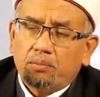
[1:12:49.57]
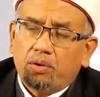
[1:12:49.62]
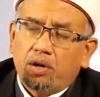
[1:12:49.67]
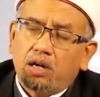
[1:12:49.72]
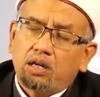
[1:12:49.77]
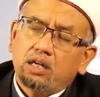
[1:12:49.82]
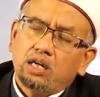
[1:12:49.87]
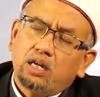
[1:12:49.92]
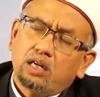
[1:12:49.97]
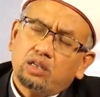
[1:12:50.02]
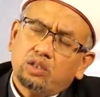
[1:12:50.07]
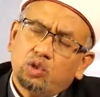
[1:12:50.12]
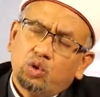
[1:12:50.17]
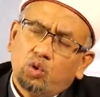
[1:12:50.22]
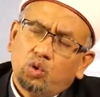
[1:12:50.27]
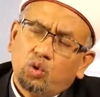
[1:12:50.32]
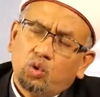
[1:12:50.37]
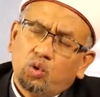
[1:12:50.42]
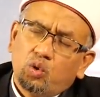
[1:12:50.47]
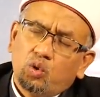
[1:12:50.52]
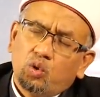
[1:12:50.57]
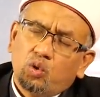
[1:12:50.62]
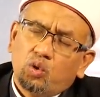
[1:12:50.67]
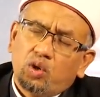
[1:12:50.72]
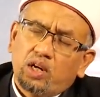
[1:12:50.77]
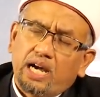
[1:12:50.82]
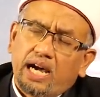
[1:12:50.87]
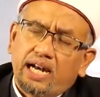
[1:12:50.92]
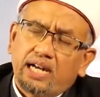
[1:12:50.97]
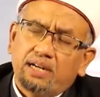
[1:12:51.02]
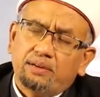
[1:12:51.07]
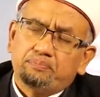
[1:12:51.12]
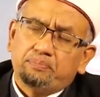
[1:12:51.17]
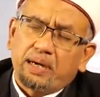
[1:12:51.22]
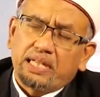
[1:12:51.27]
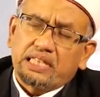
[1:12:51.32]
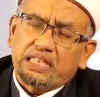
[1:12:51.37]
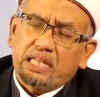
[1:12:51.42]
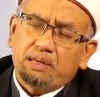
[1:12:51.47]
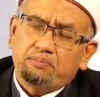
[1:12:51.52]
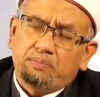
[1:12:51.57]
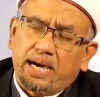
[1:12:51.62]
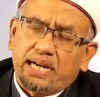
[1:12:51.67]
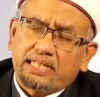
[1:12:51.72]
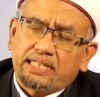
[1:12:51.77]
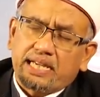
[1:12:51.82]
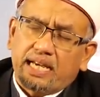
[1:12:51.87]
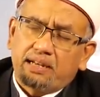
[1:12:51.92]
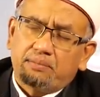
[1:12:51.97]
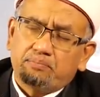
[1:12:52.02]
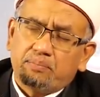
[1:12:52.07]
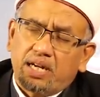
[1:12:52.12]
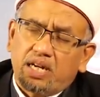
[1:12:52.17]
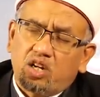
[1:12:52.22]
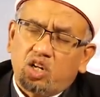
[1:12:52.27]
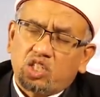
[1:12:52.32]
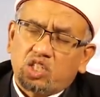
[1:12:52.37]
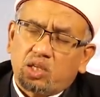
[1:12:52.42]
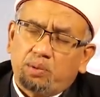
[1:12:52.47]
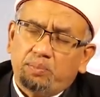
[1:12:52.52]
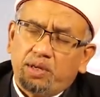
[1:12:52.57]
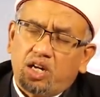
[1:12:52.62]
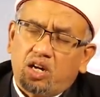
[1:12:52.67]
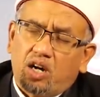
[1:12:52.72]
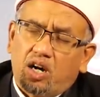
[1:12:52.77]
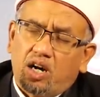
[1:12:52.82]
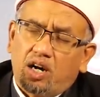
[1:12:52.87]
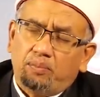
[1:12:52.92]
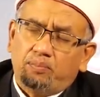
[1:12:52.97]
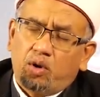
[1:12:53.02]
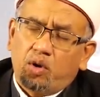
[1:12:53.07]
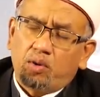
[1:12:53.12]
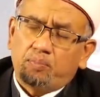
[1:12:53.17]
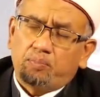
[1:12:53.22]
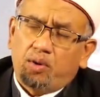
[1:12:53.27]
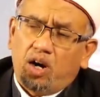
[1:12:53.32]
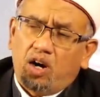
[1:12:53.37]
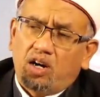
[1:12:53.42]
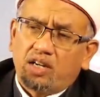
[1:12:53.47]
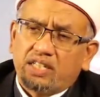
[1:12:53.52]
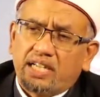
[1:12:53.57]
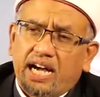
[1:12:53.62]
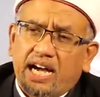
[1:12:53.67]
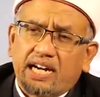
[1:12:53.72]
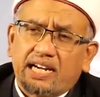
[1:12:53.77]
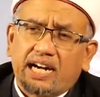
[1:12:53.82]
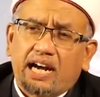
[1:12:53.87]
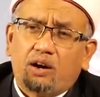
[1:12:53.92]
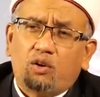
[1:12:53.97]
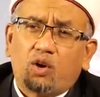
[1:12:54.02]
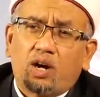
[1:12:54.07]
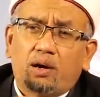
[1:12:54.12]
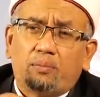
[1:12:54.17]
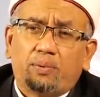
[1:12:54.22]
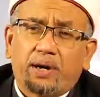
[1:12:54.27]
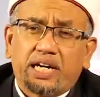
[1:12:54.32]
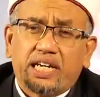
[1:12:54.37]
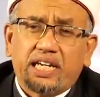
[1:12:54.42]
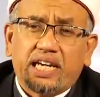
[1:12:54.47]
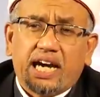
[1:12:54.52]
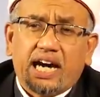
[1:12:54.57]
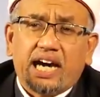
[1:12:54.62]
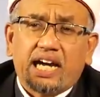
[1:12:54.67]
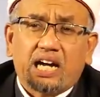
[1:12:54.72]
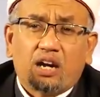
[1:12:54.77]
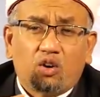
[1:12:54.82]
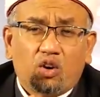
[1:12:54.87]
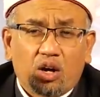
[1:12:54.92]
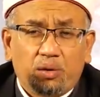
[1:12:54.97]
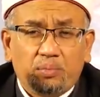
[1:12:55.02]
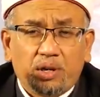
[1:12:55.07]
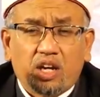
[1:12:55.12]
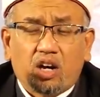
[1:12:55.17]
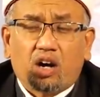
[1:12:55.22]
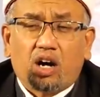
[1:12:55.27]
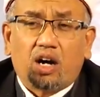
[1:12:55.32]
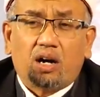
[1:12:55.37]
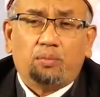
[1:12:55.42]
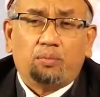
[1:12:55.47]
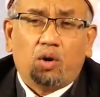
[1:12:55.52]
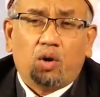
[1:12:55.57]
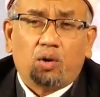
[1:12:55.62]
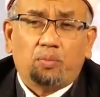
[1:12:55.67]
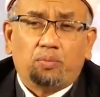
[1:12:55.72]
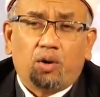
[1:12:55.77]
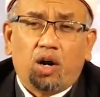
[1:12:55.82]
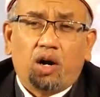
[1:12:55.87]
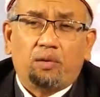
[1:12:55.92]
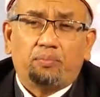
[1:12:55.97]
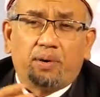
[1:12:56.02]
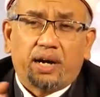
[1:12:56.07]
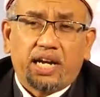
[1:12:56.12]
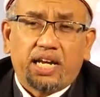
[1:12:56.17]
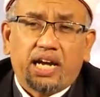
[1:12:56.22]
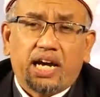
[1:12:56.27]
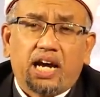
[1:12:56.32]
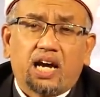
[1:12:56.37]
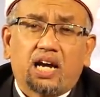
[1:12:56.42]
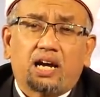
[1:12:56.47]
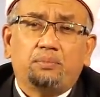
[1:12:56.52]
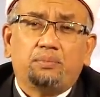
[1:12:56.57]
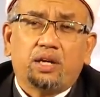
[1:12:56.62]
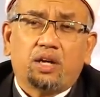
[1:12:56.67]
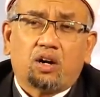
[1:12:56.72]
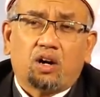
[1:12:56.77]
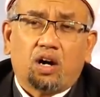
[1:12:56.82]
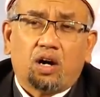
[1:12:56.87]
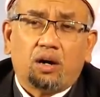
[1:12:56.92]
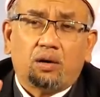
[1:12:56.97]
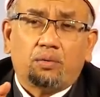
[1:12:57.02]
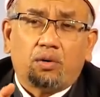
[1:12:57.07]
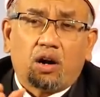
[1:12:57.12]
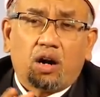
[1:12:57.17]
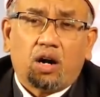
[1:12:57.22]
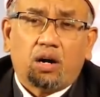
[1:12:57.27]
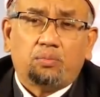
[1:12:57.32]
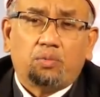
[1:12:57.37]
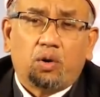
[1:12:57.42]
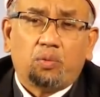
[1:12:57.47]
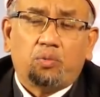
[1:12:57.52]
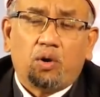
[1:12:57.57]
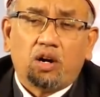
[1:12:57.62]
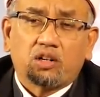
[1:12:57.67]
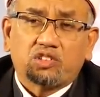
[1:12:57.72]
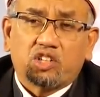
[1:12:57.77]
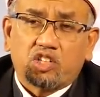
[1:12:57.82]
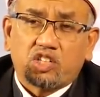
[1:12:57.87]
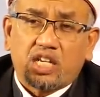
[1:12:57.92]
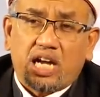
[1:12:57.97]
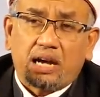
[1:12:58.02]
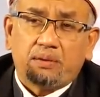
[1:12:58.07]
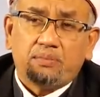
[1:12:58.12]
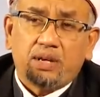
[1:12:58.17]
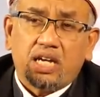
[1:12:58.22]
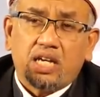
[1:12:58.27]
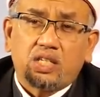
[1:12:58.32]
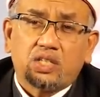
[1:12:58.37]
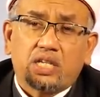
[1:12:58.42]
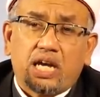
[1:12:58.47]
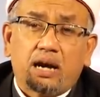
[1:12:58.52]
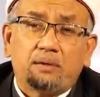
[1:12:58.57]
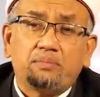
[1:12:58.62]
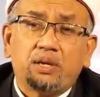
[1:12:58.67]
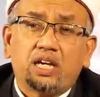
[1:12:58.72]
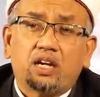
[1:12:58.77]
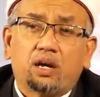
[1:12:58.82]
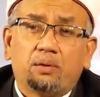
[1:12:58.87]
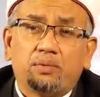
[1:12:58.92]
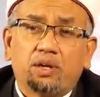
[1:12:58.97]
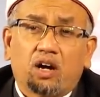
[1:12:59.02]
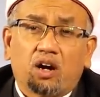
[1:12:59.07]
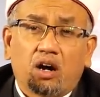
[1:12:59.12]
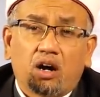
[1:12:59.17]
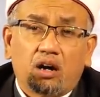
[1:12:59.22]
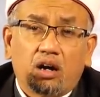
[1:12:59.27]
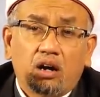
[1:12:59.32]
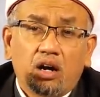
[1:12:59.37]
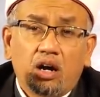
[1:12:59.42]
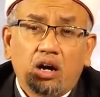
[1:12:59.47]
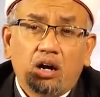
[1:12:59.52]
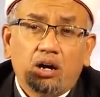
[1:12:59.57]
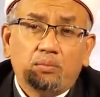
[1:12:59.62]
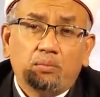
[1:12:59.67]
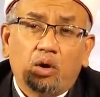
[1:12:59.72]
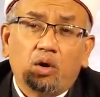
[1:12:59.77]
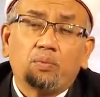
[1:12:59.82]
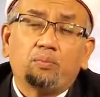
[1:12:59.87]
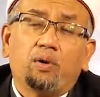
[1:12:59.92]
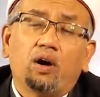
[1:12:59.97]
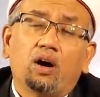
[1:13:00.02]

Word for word: เพราะเรื่องอยู่กันปฏิบัติกันมันก็จะมีข้อบกพร่องอย่างเรากับภรรยาเราก็มีข้อบกพร่องภรรยาก็มีข้อบกพร่องต่อสามีสามีก็มีข้อบก